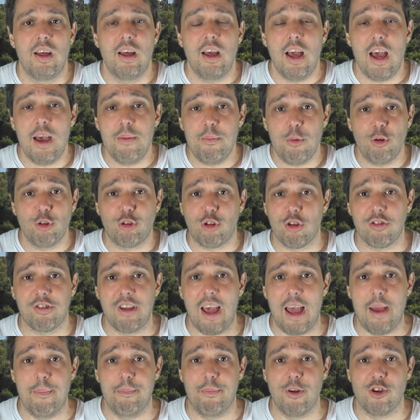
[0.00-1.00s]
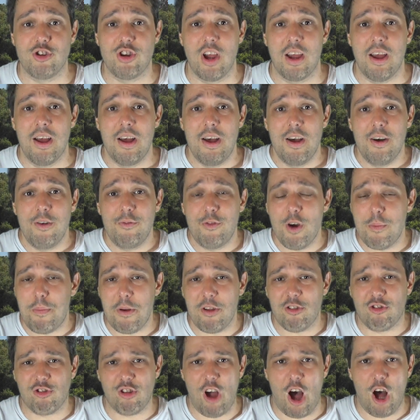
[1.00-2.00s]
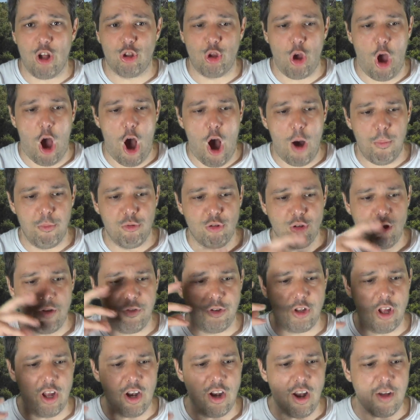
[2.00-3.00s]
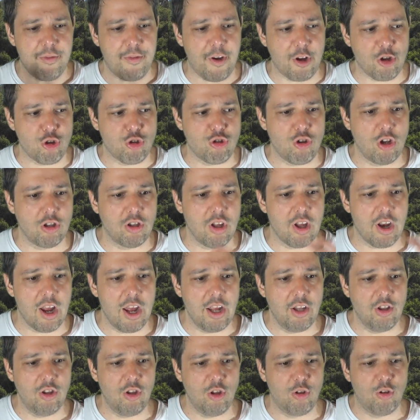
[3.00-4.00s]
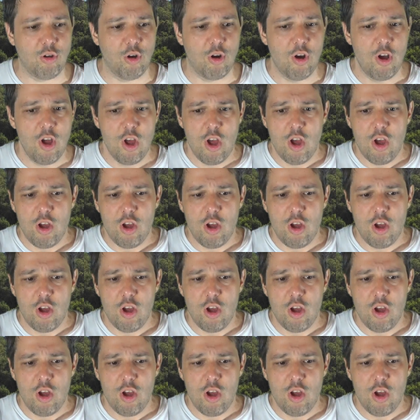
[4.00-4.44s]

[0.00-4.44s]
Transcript: È molto semplice. Voi pensate, ah, bisogna vedere la fascia di reddito,